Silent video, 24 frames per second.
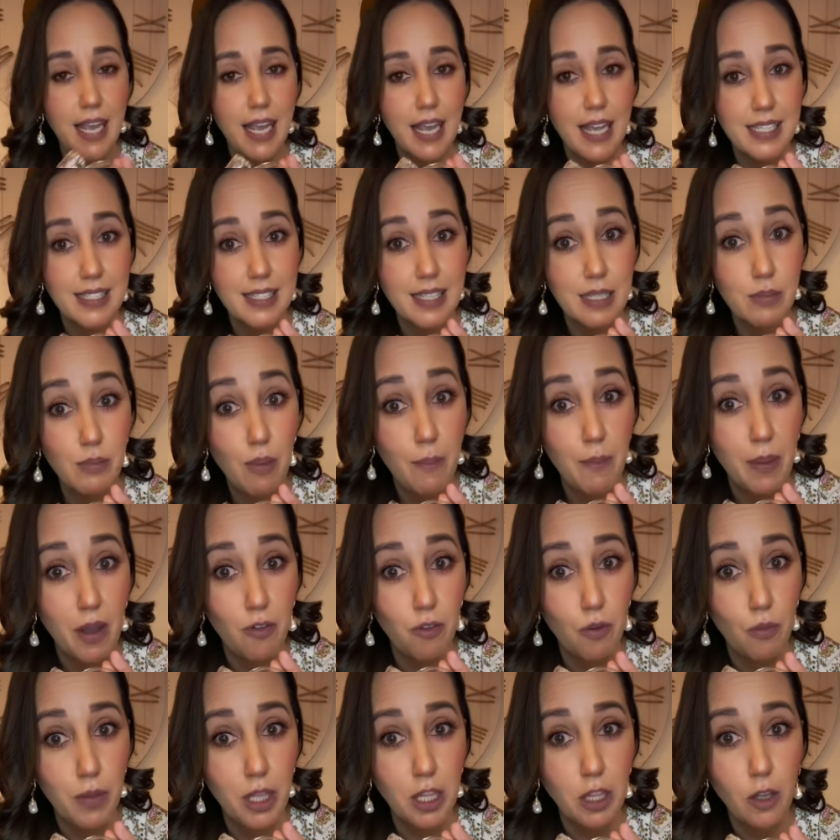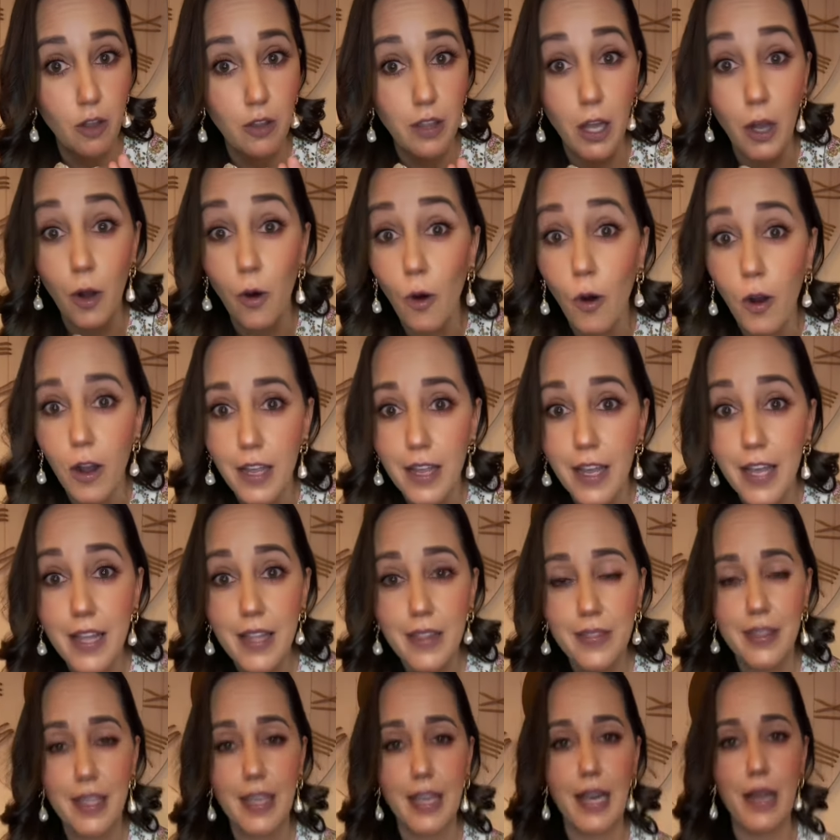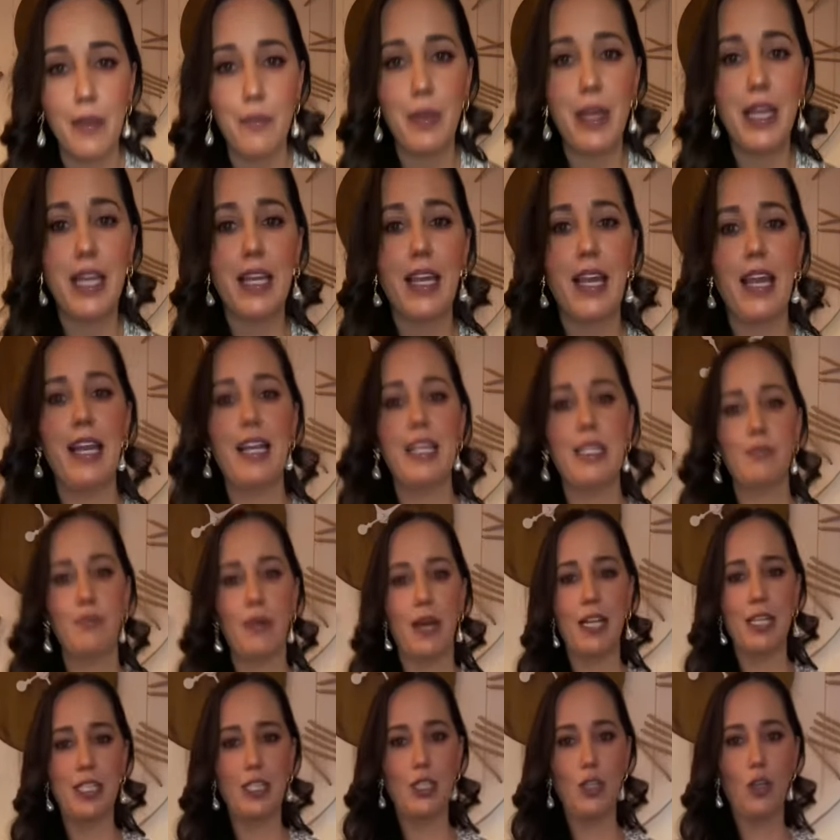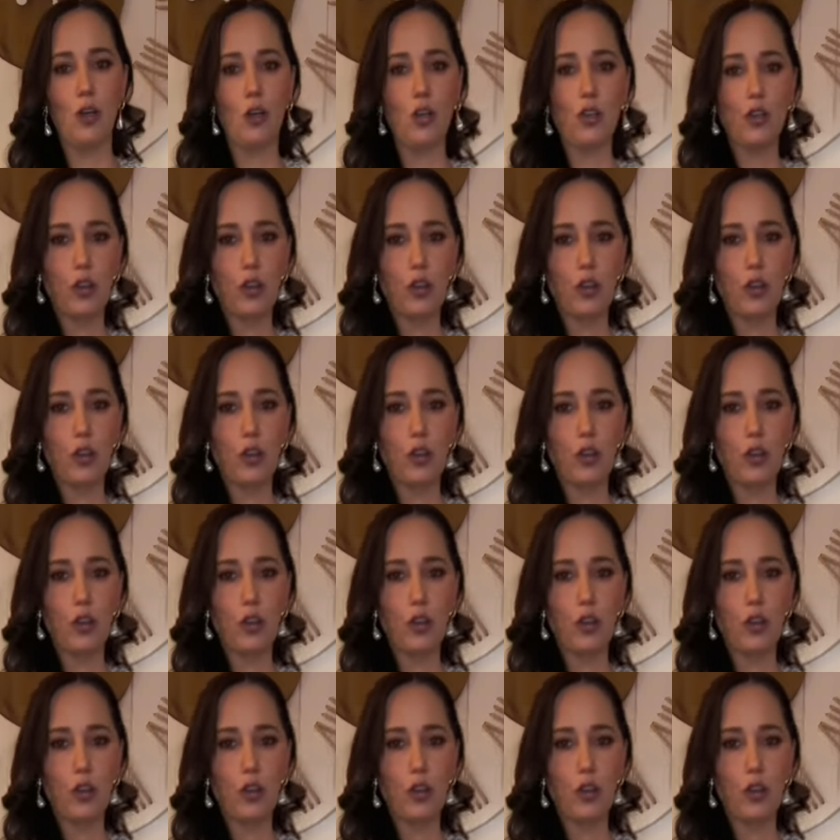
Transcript: Este es mi perfumito de hoy. Díganme qué les pareció